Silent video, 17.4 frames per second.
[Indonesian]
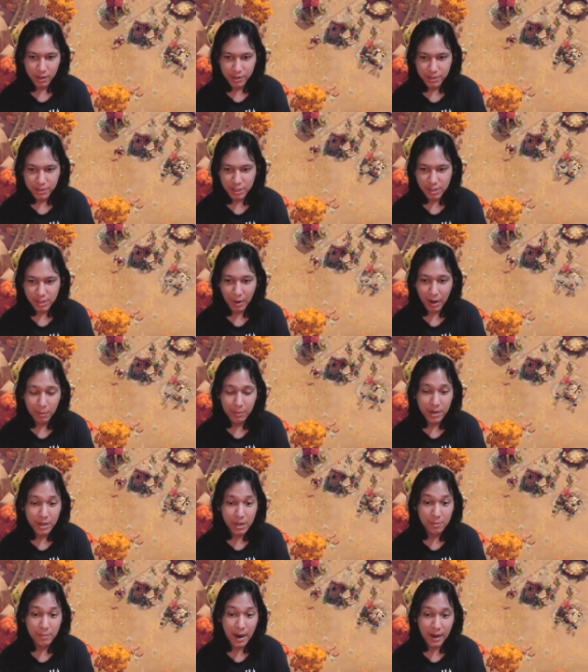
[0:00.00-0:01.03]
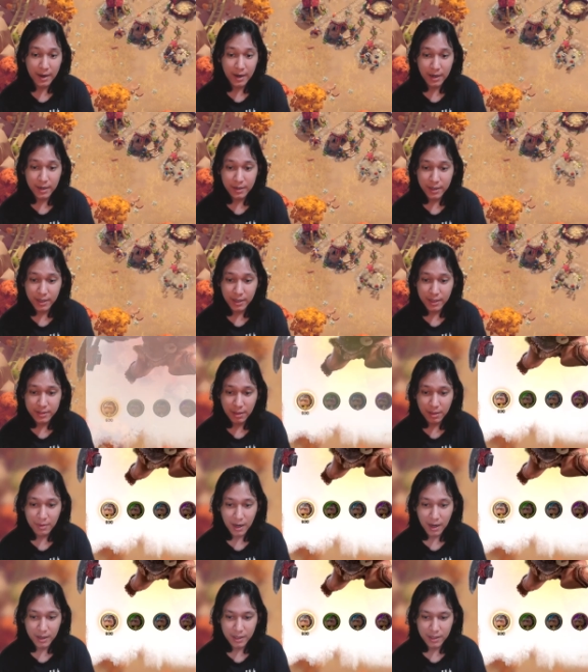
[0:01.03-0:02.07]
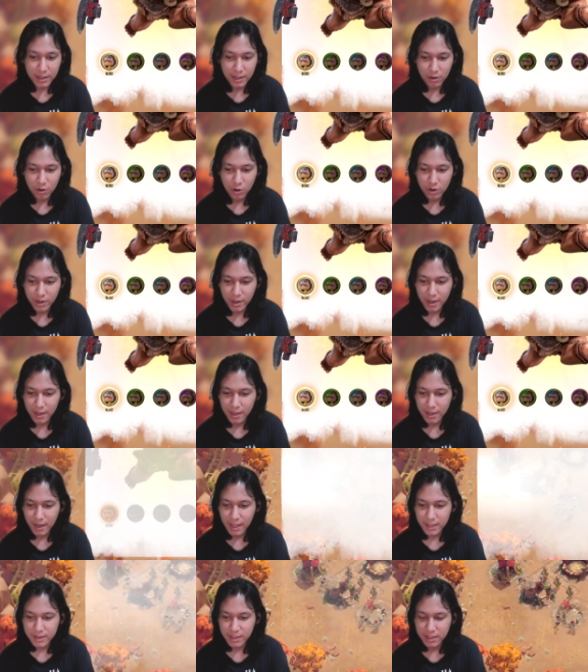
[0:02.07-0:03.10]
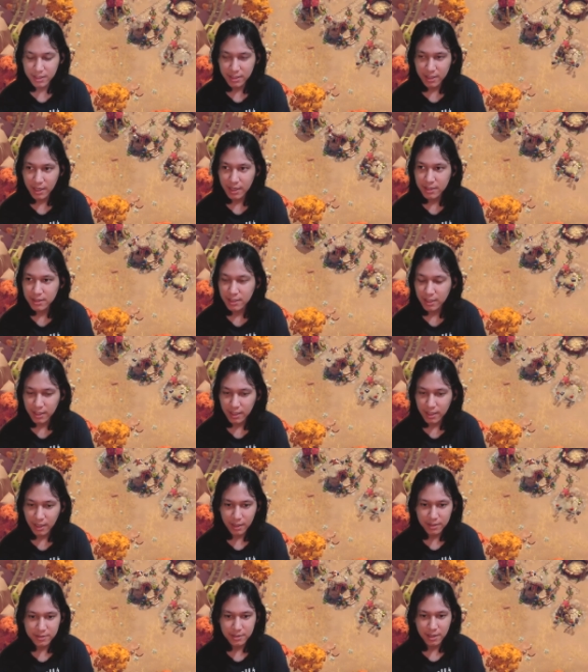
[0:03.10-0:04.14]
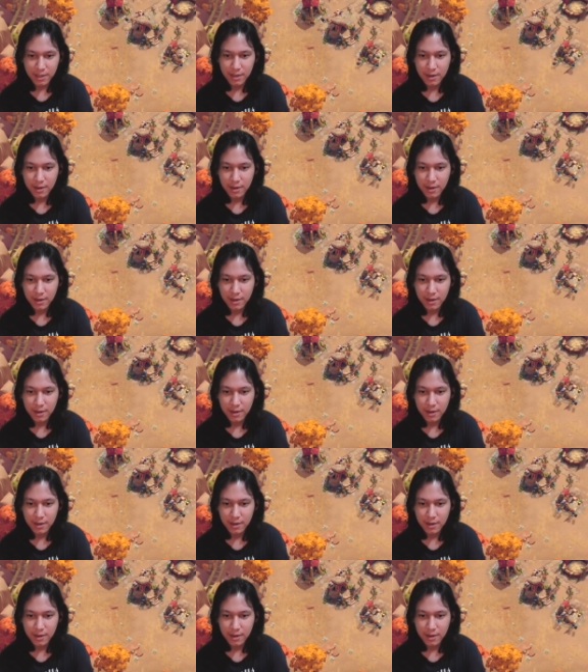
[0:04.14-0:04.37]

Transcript: Di sini kita bakal beri ke barak dan kita bakal ini. Oke, okay, latih 3 detik ya, guys ya.